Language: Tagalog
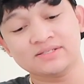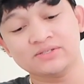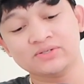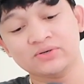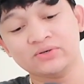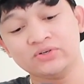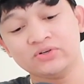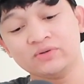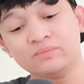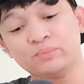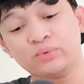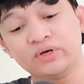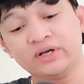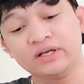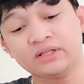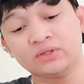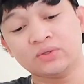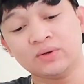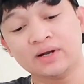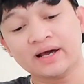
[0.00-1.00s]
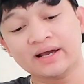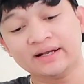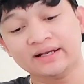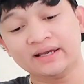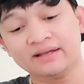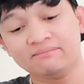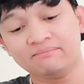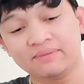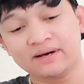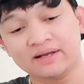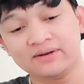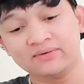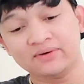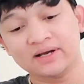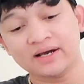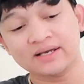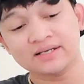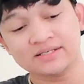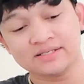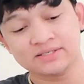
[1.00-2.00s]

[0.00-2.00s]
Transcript: So, don't forget to like and follow guys.